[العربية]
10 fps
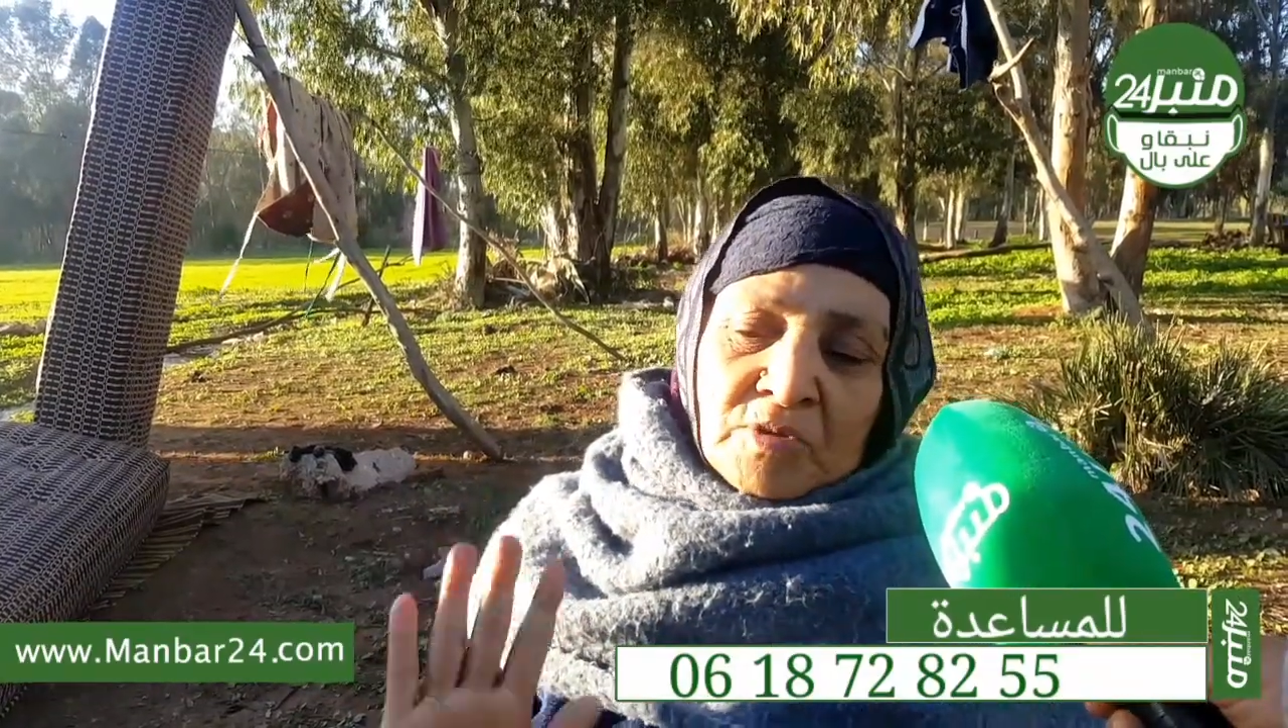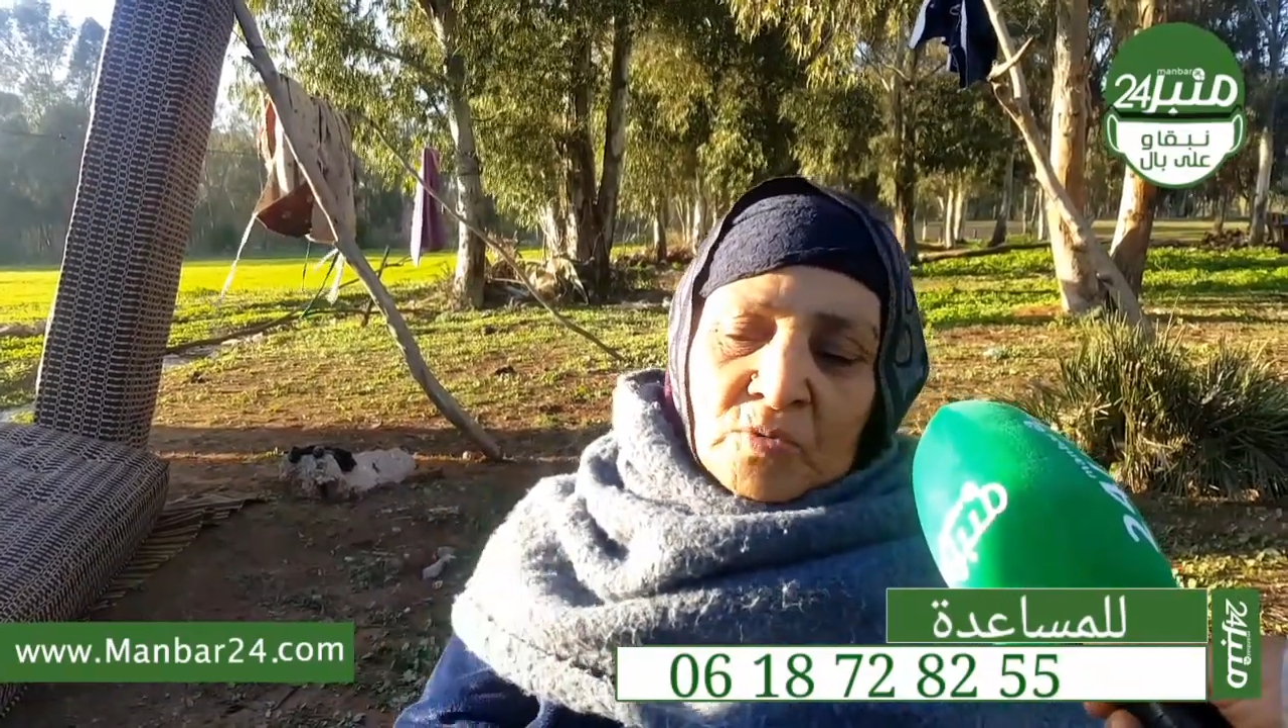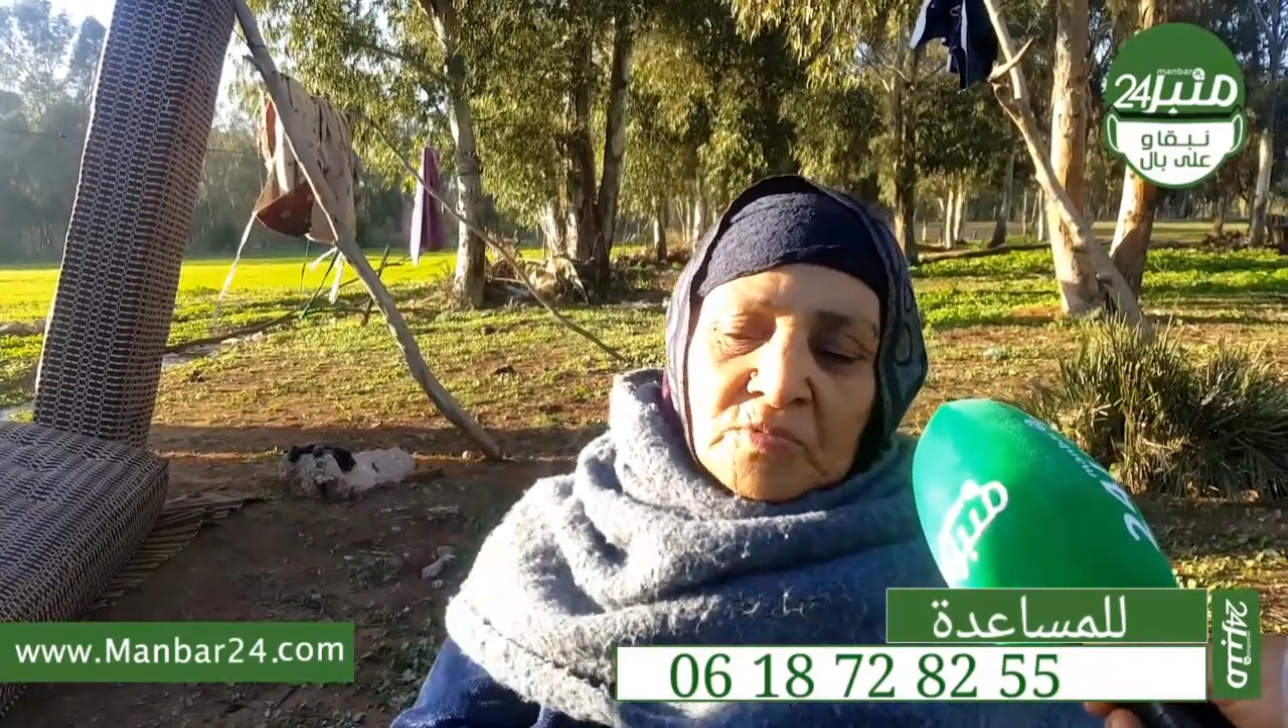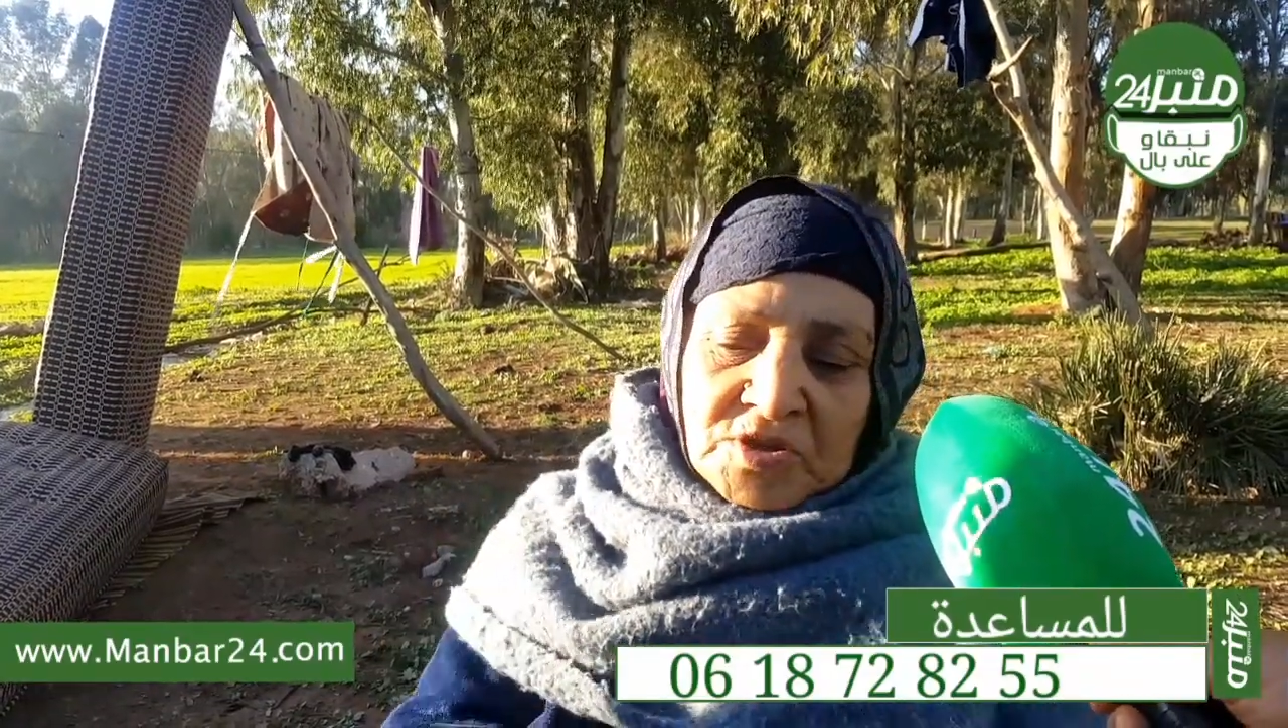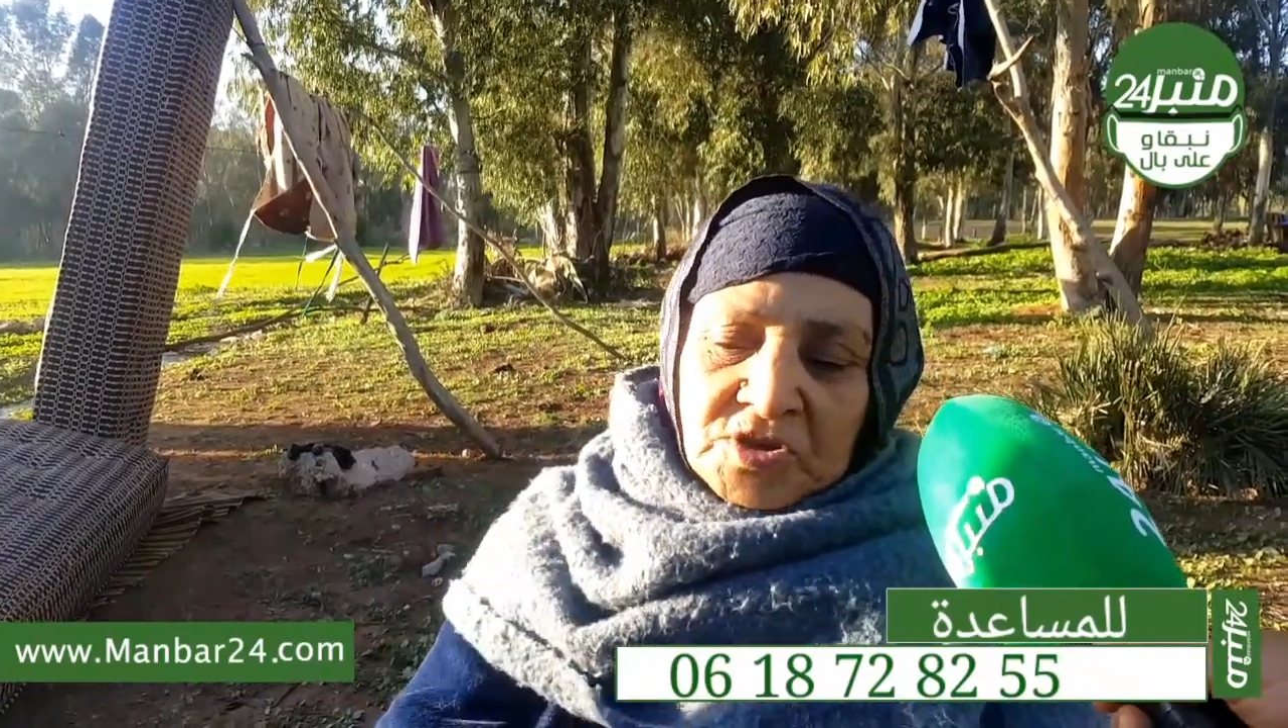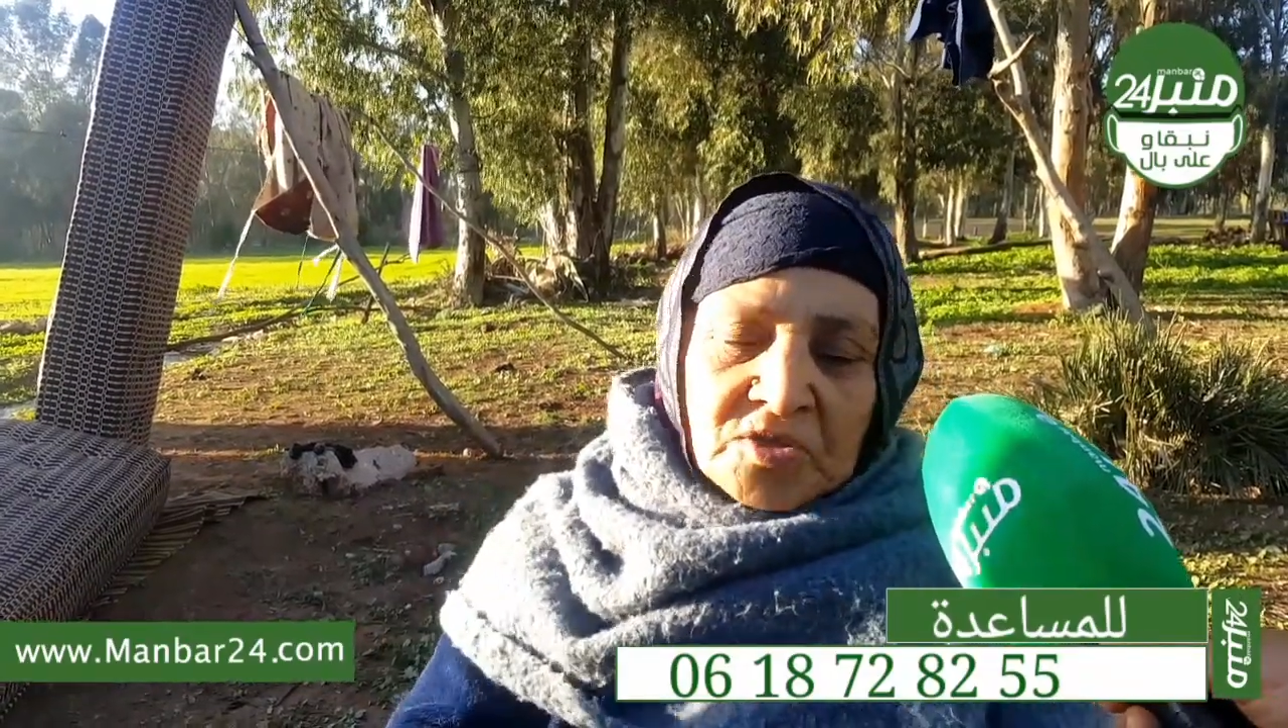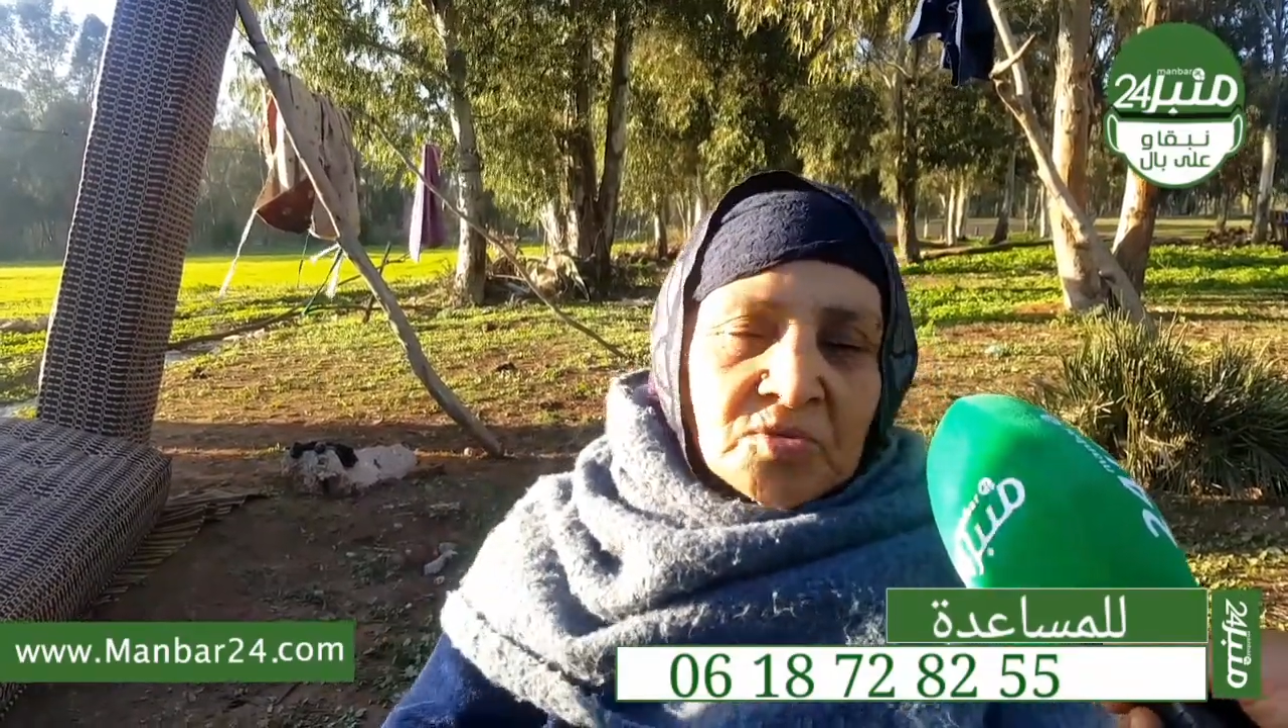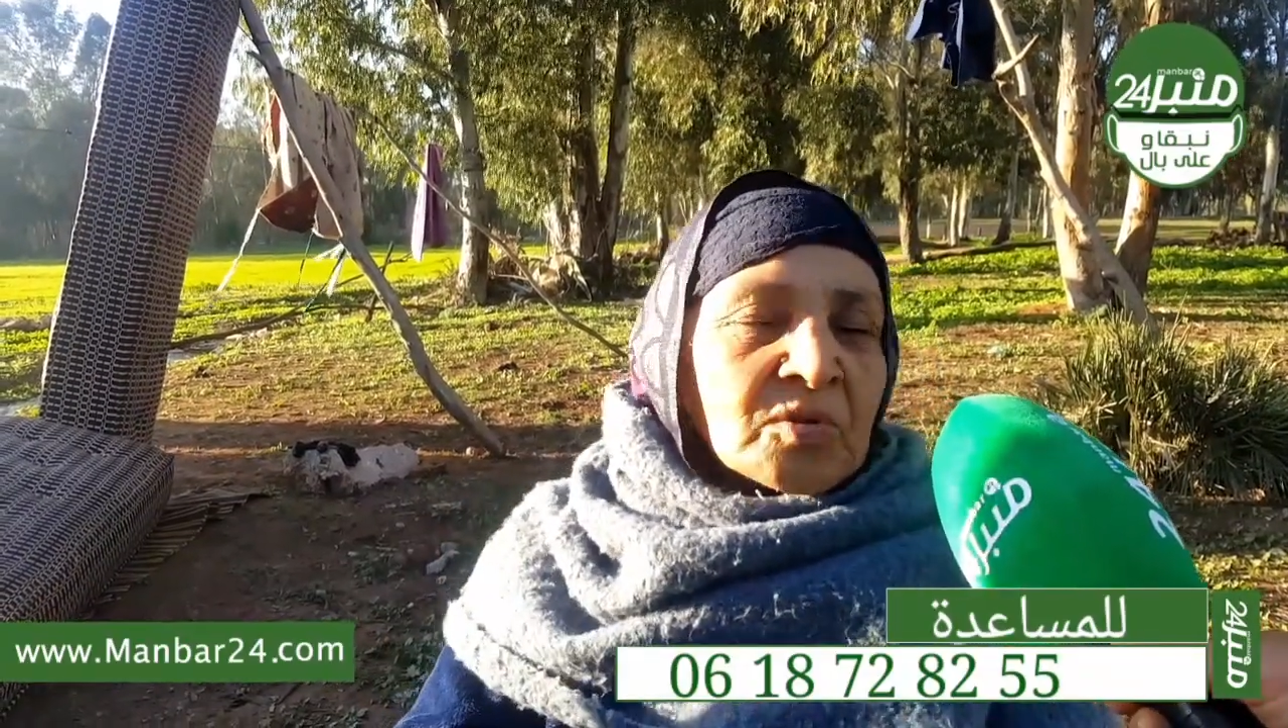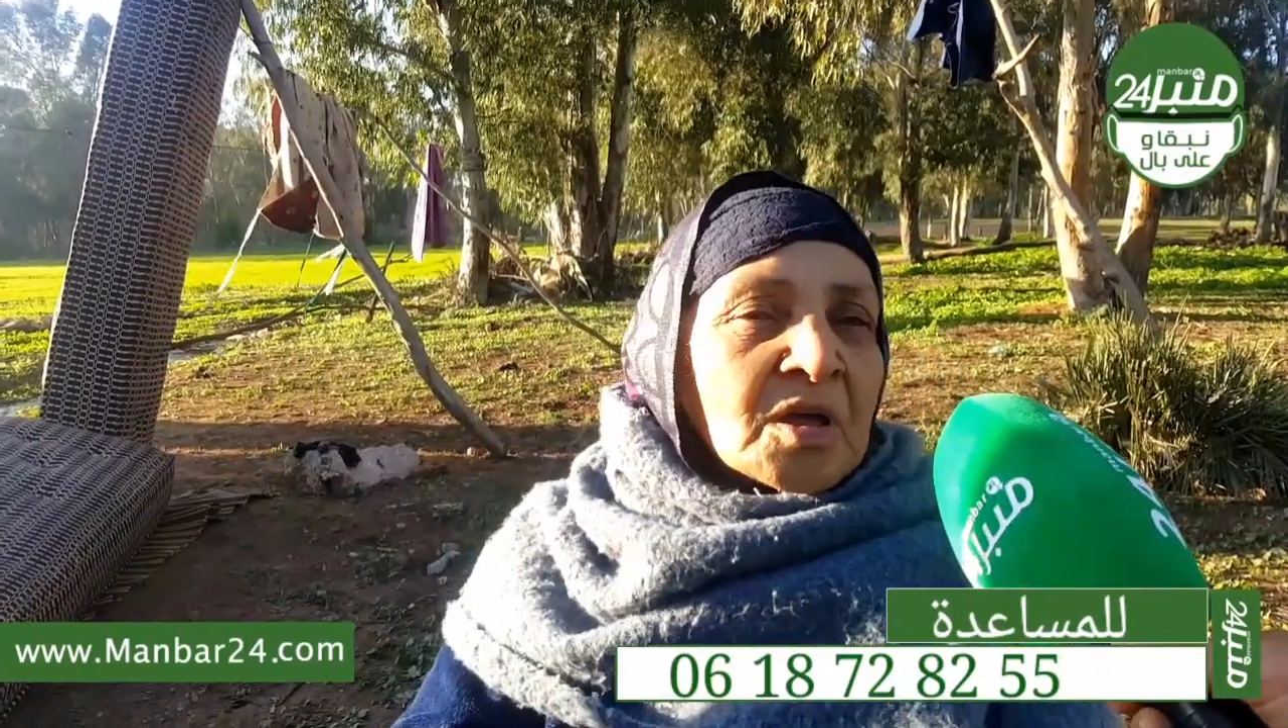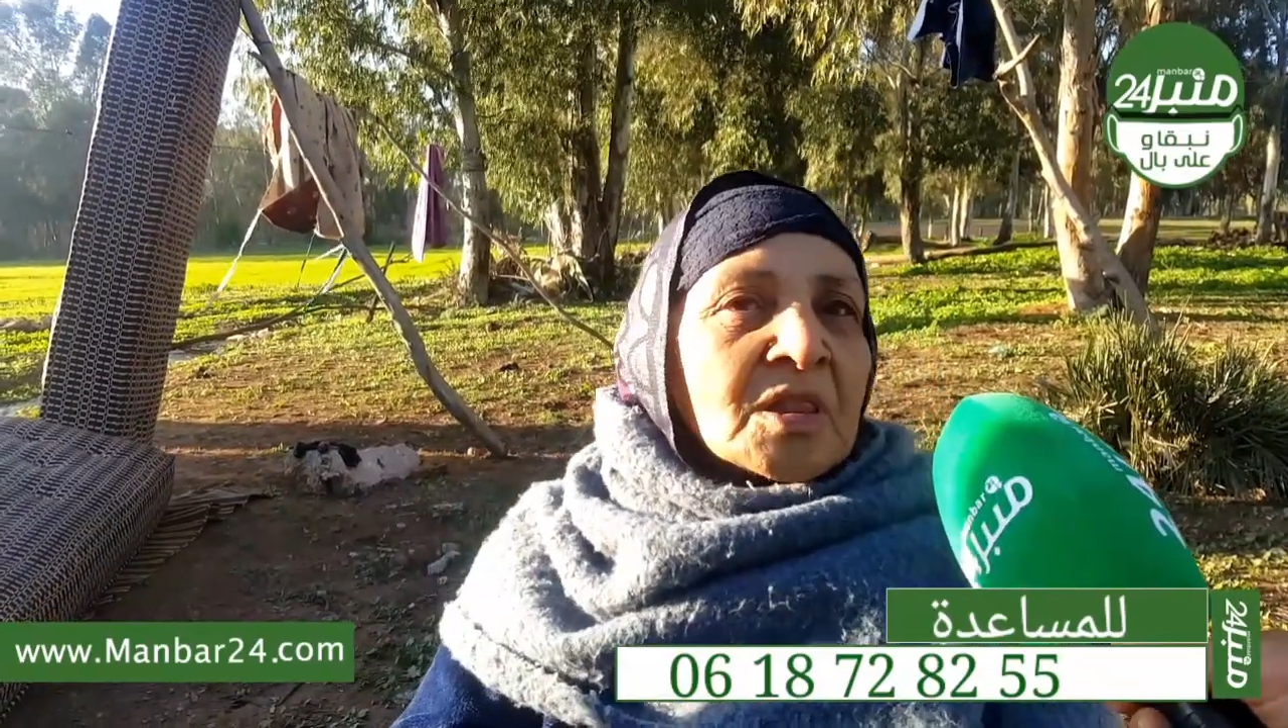بحويجاتو